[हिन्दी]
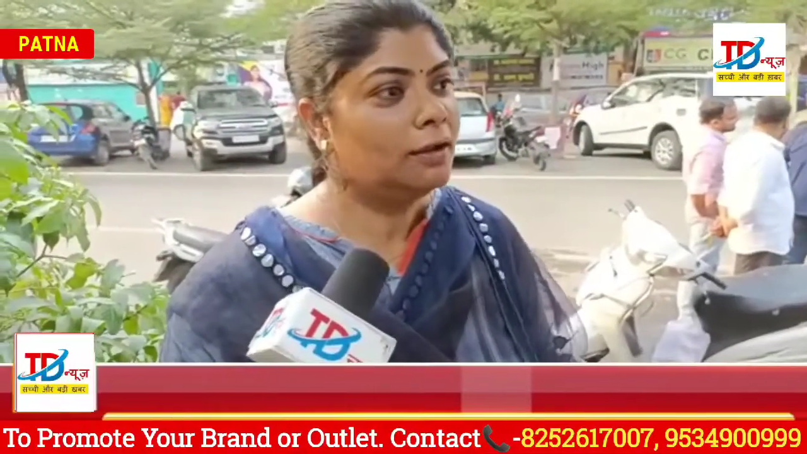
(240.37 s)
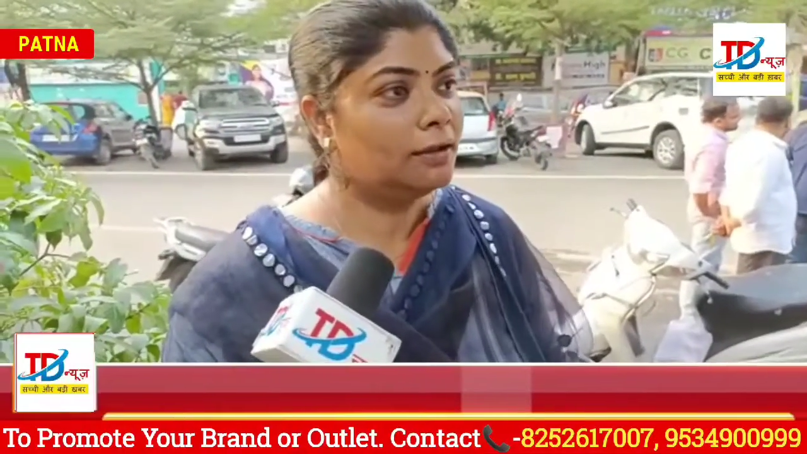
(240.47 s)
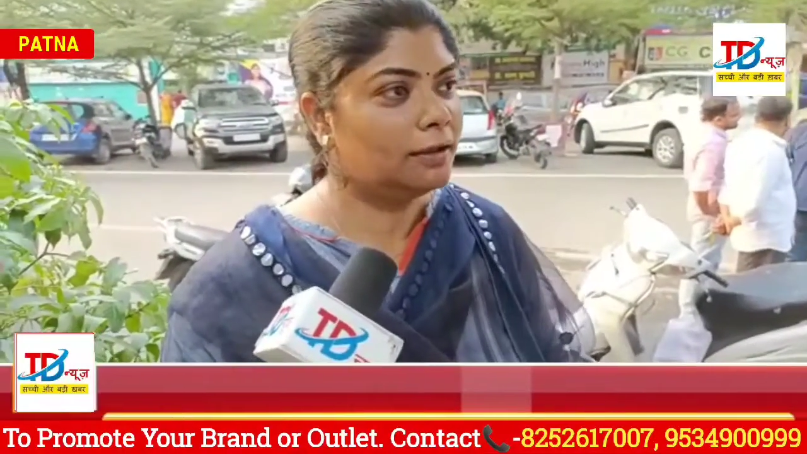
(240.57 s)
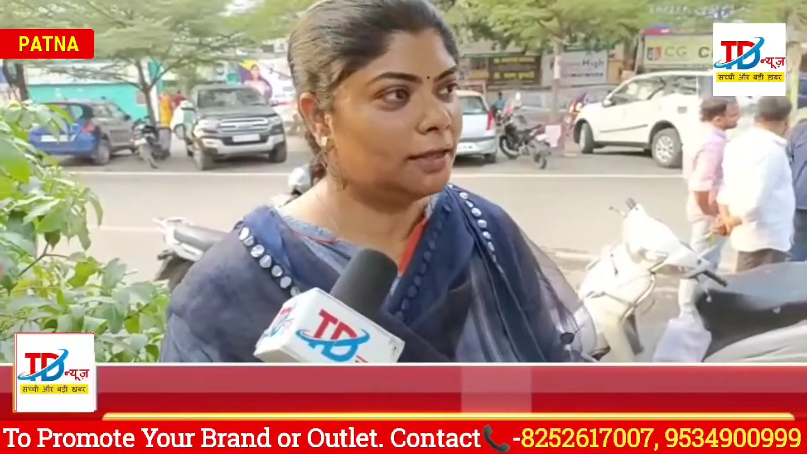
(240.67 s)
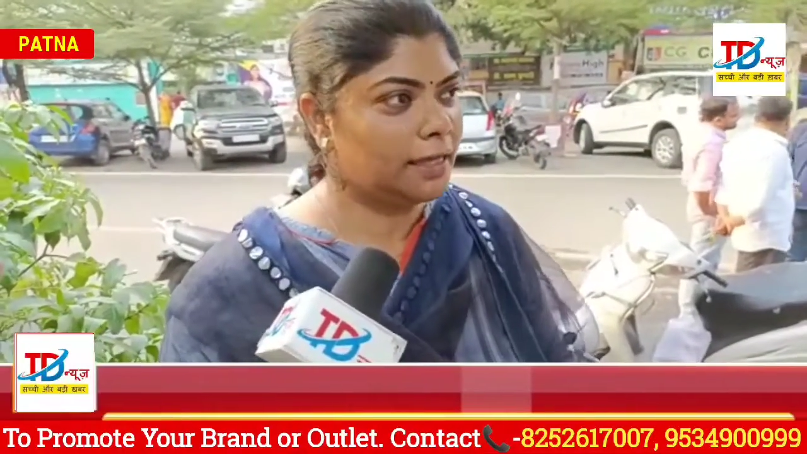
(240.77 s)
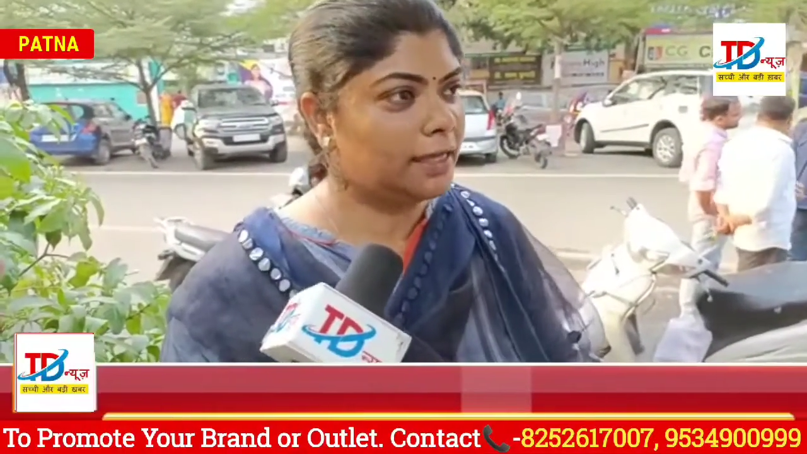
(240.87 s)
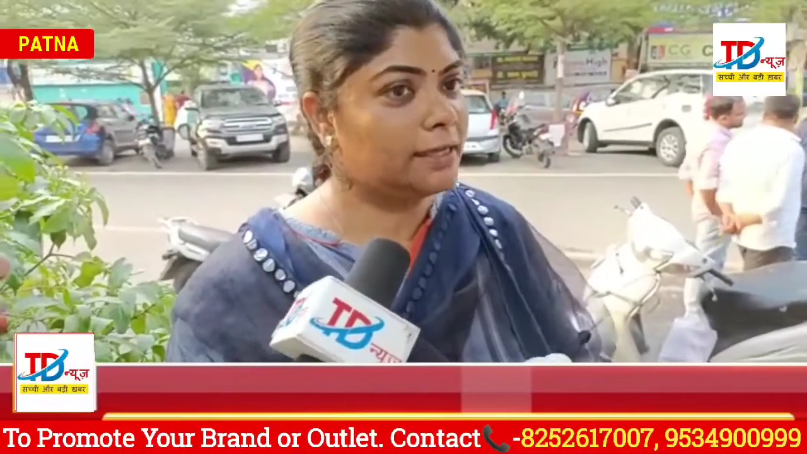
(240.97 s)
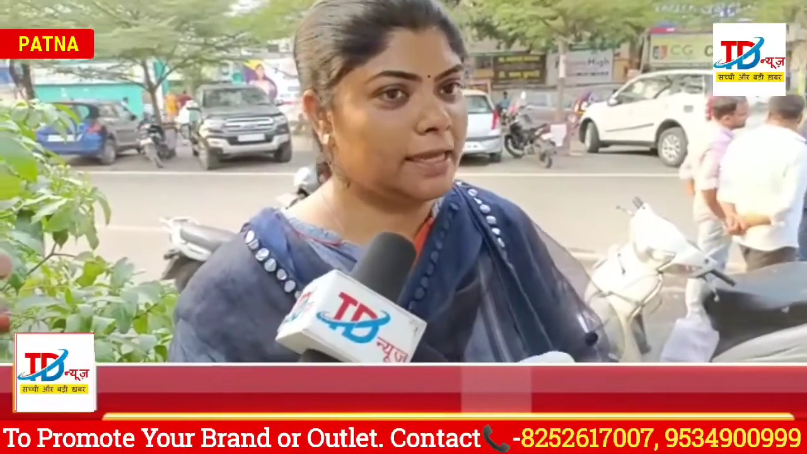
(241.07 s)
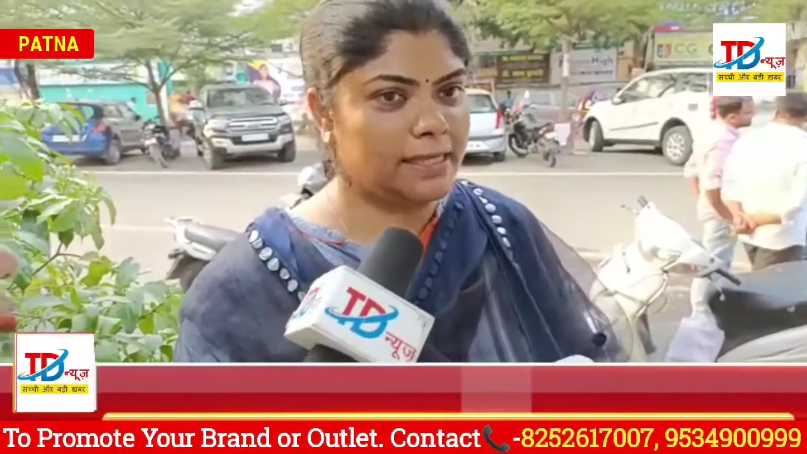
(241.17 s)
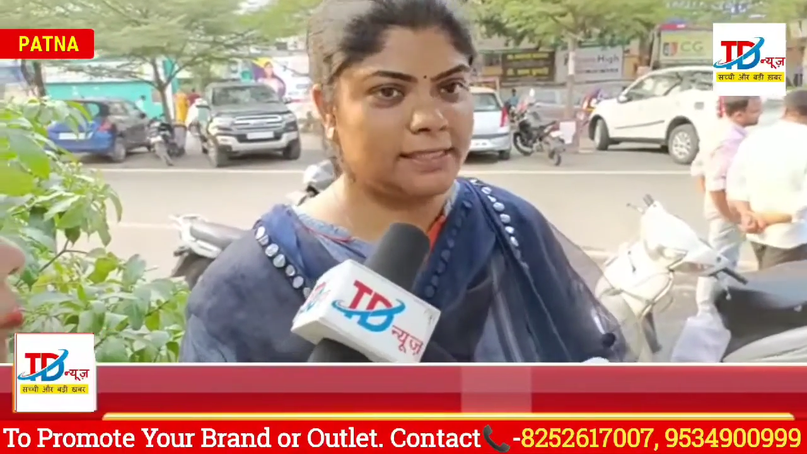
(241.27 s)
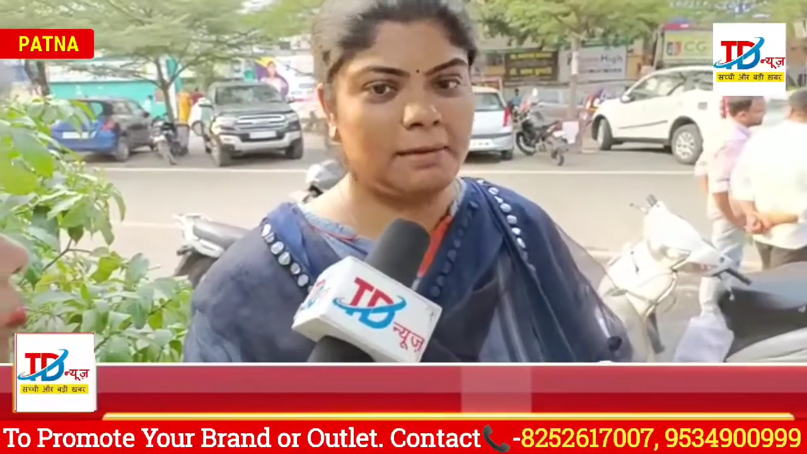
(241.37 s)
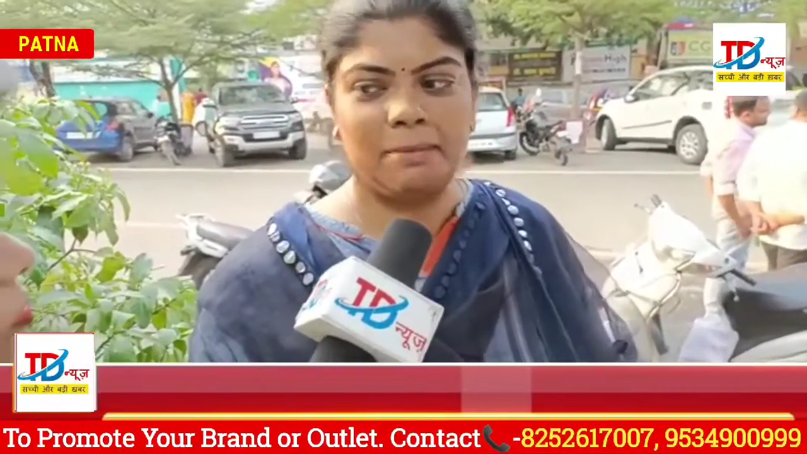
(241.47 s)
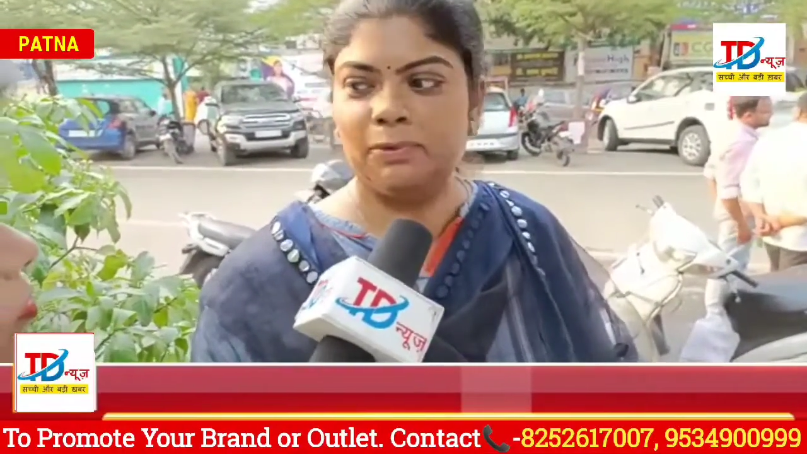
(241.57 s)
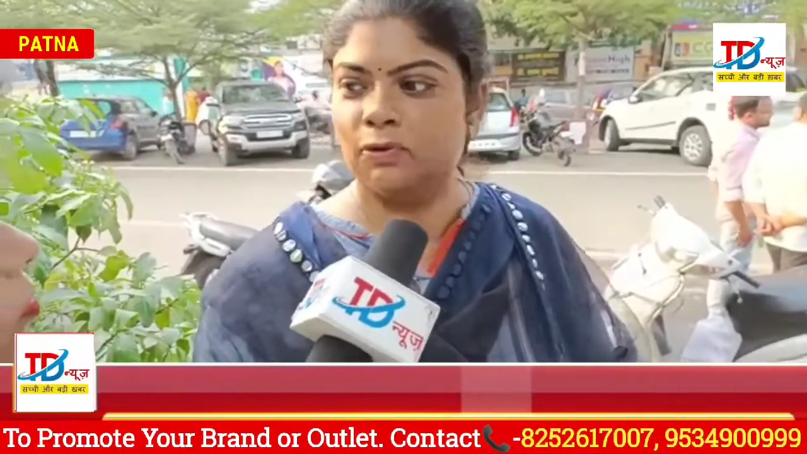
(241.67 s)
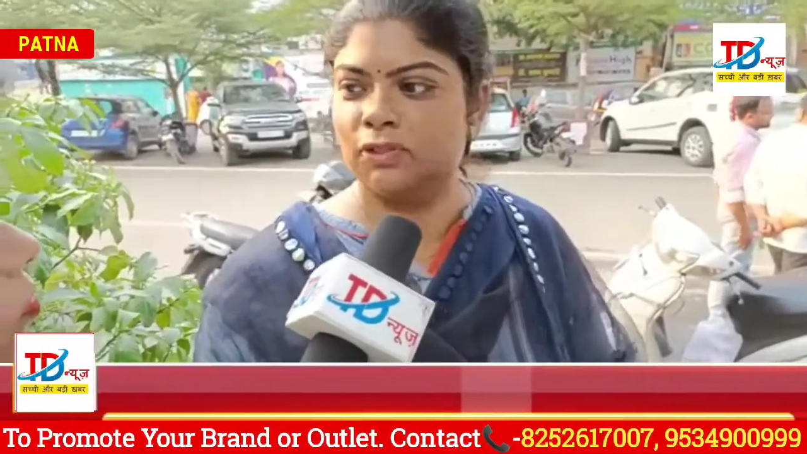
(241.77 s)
ये यही सब आप लोग